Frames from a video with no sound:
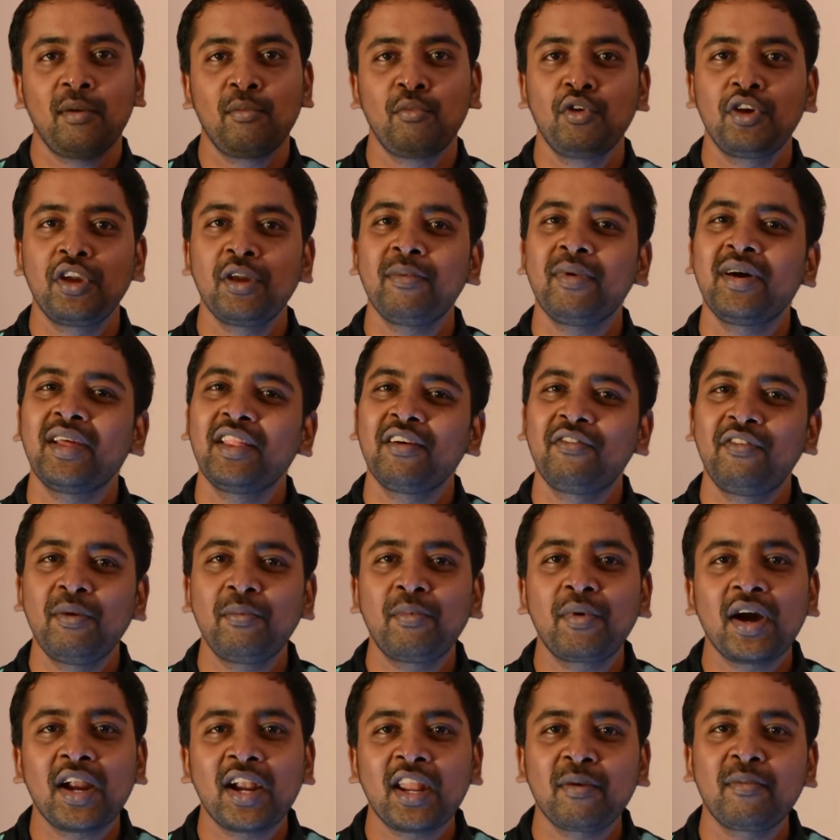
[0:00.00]
முக்கியமாக இந்த
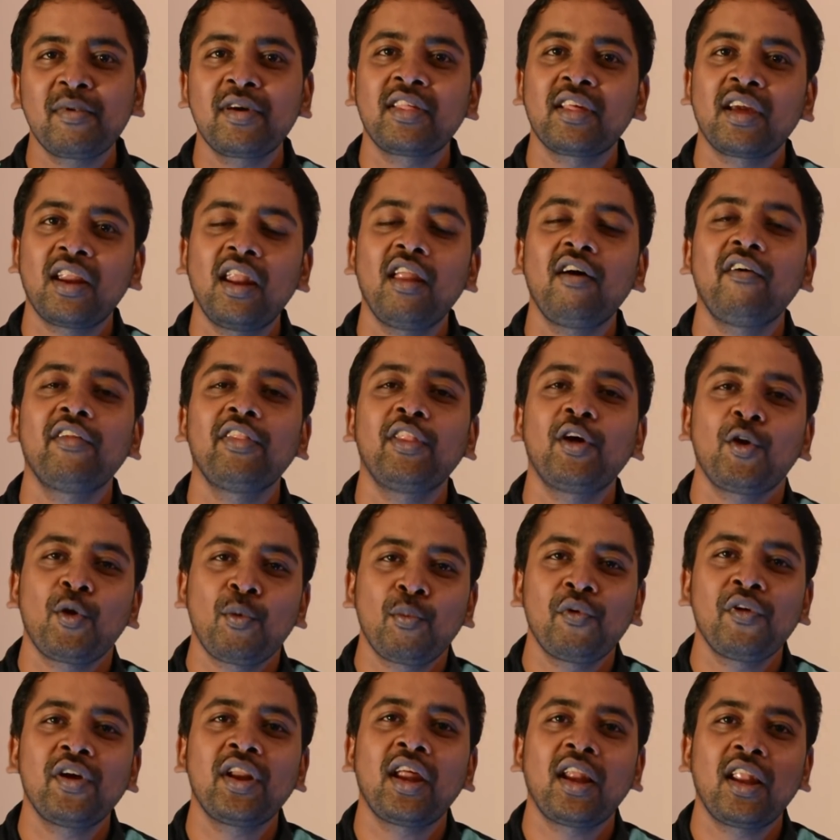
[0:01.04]
ஃப்ளிப்கார்ட் அமேசான்லாம் வந்தால்
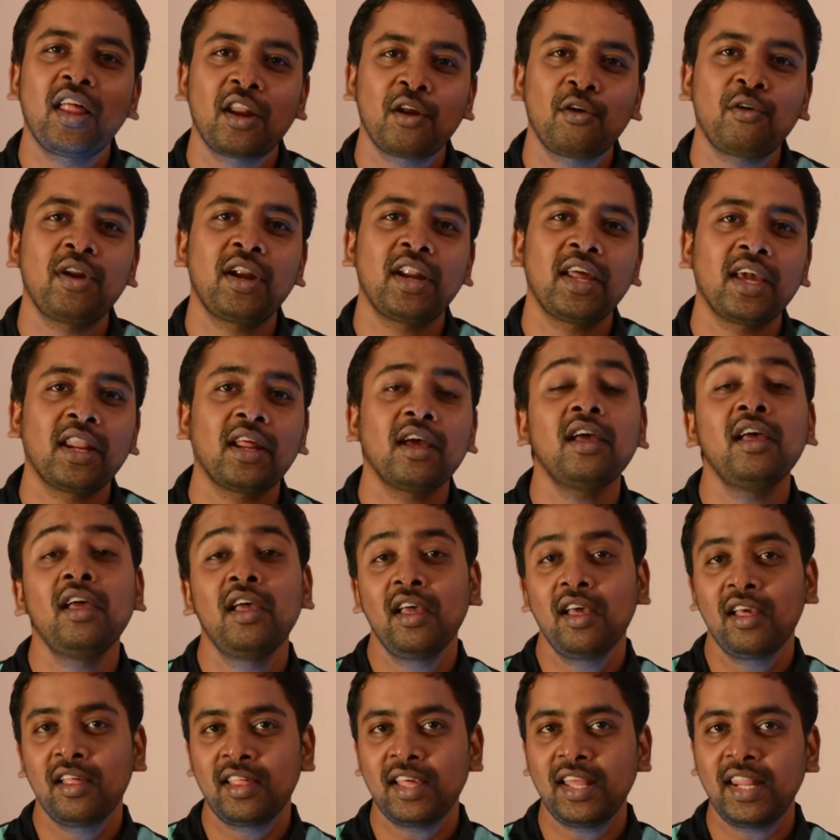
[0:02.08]
ரொம்பவே நல்லா இருக்கும்னு நினைக்கிறேன்
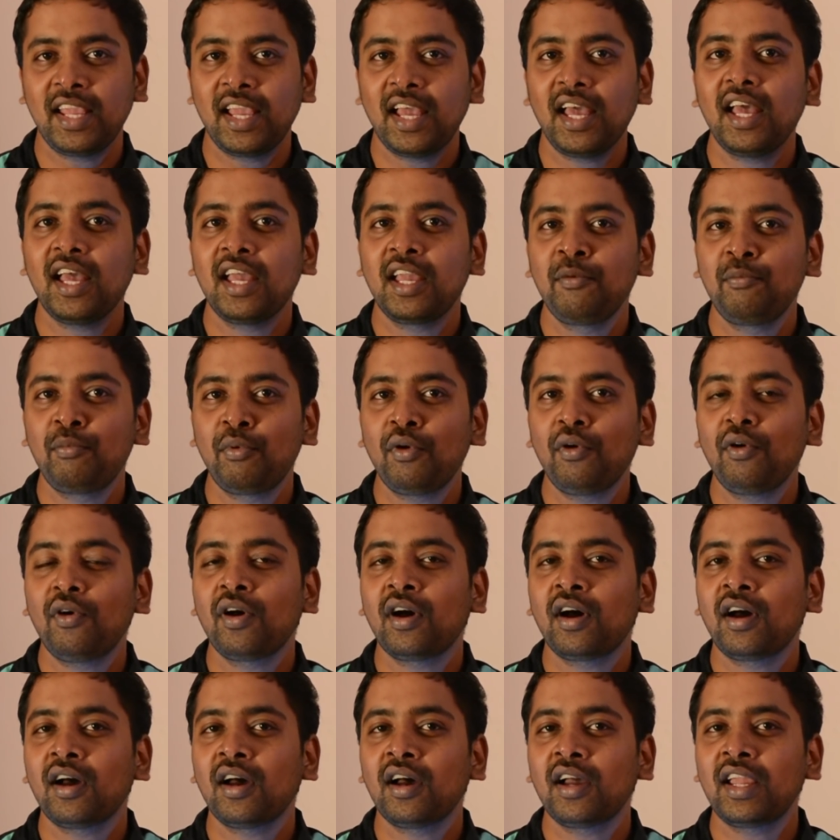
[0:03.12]
சரிங்க
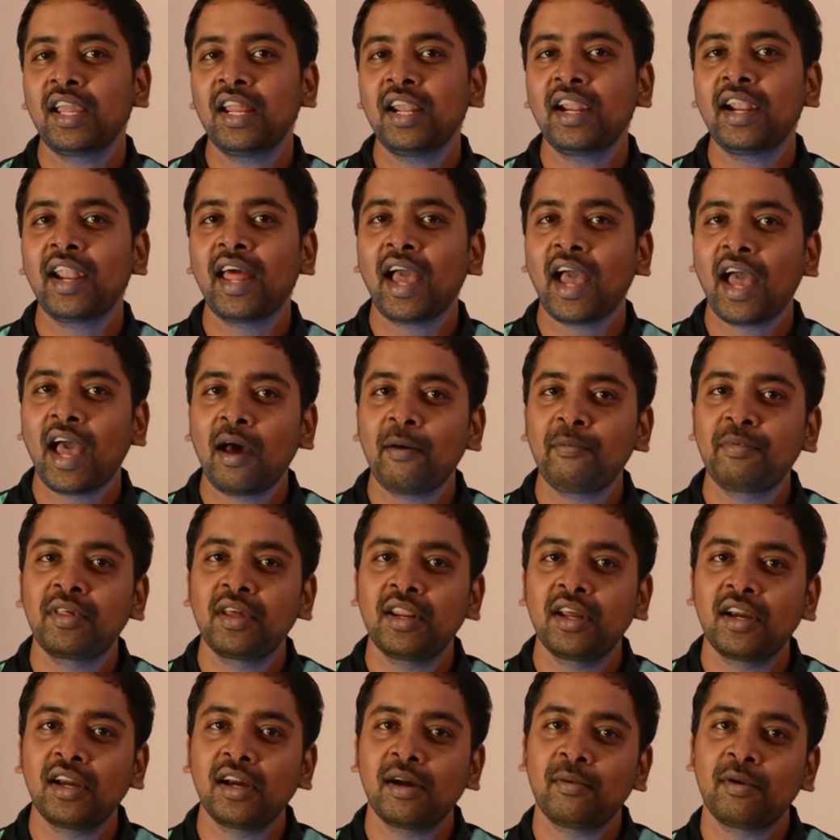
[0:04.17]
இப்போது என்னென்ன ஆப்ஸ்
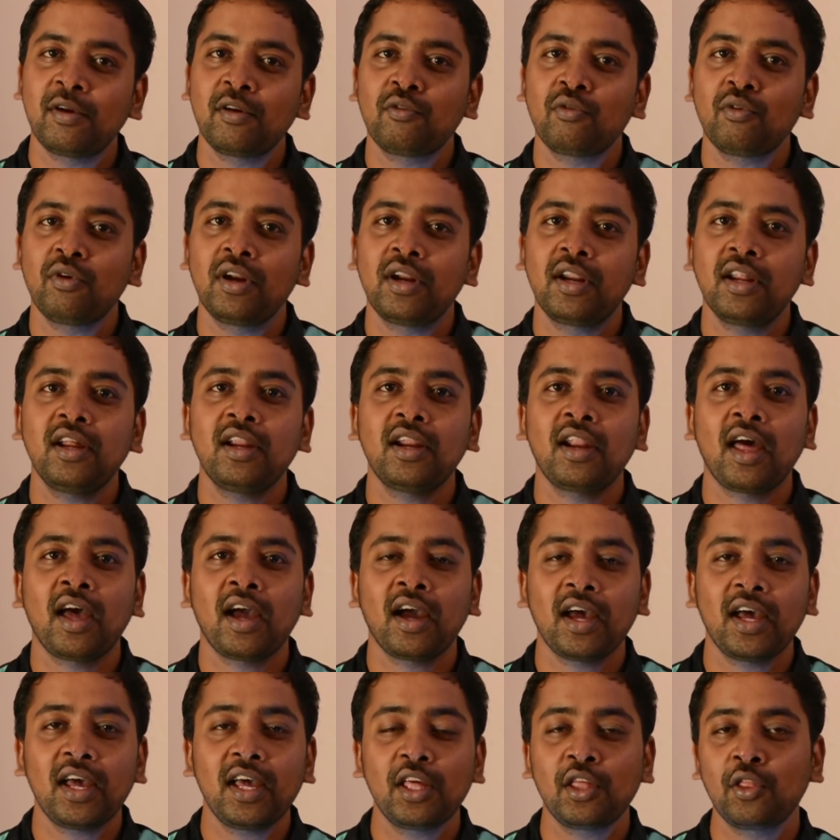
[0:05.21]
இருக்குது அப்படின்னு சொல்லிட்டு
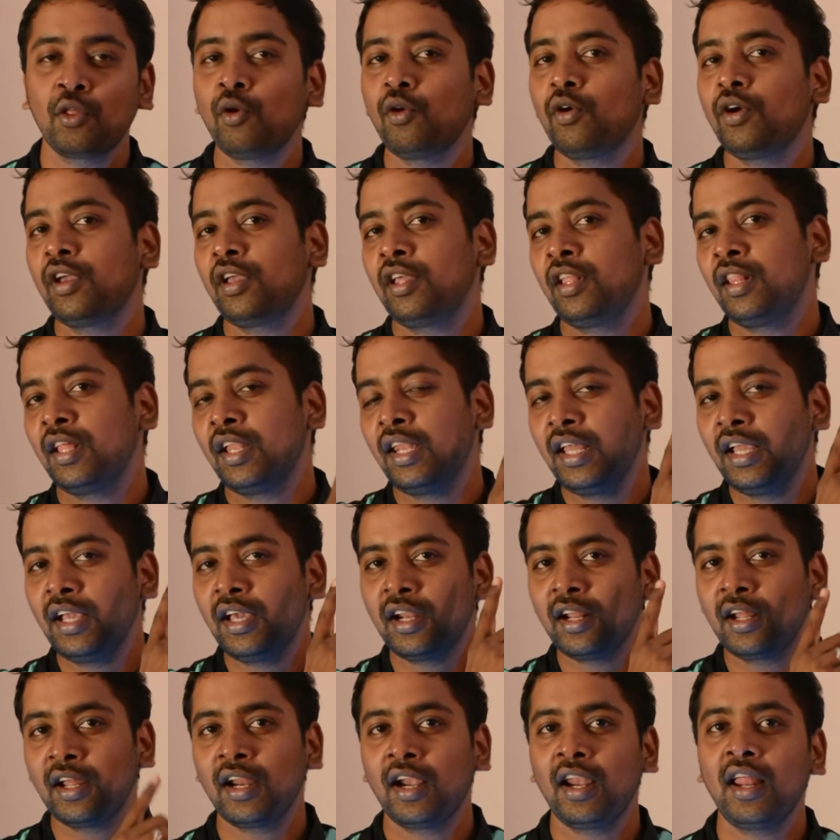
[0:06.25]
நாங்கள் இதோ இந்த லிங்க்
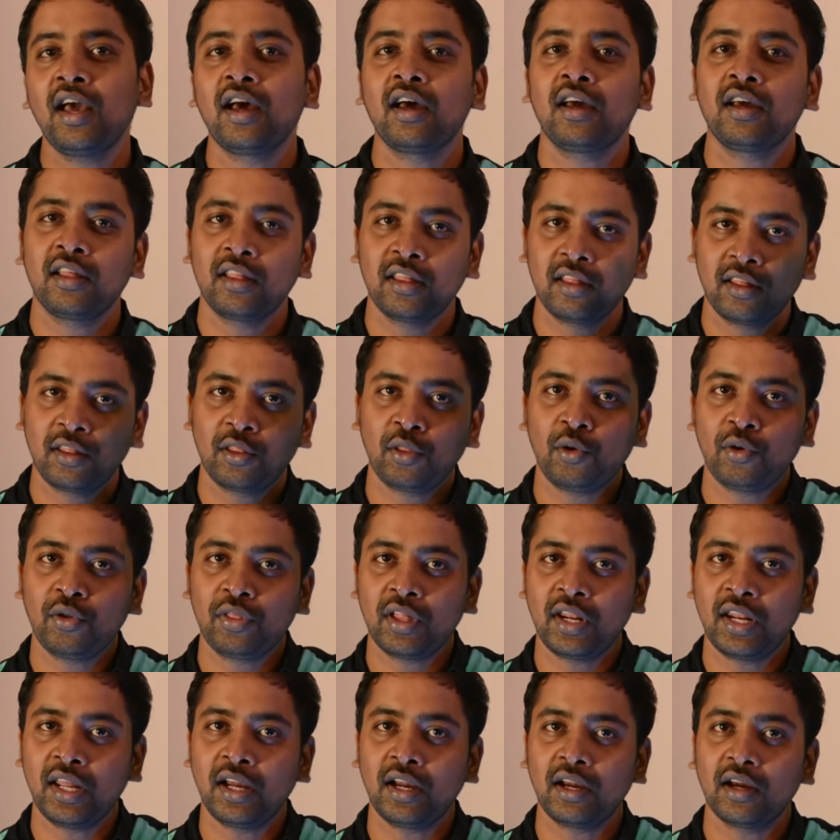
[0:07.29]
இருக்குங்க இல்லையா இதோ
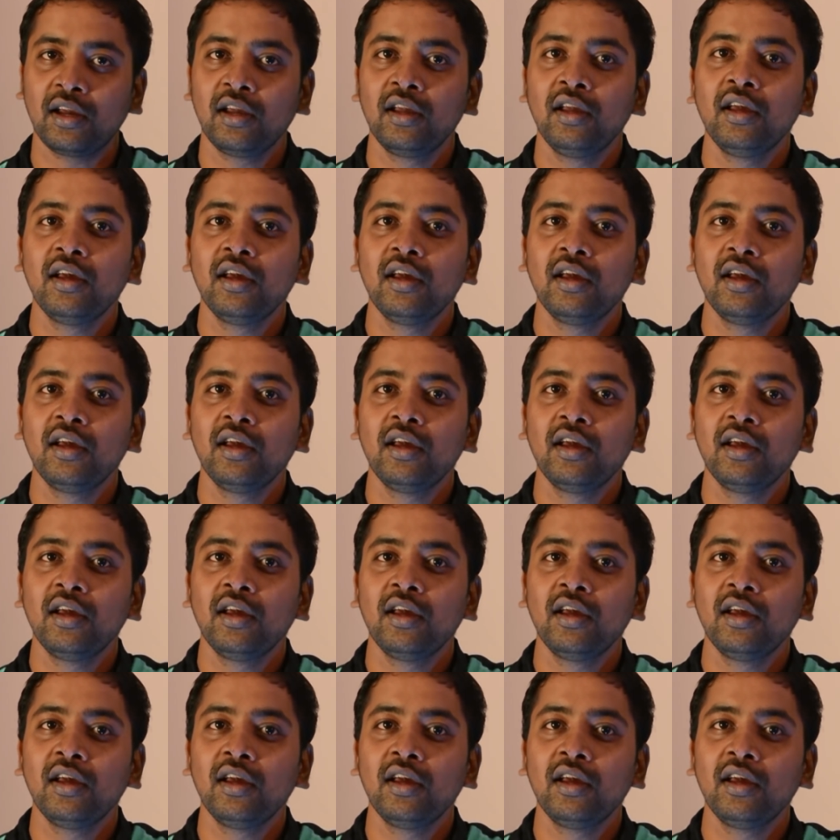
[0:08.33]
இந்த லிங்க்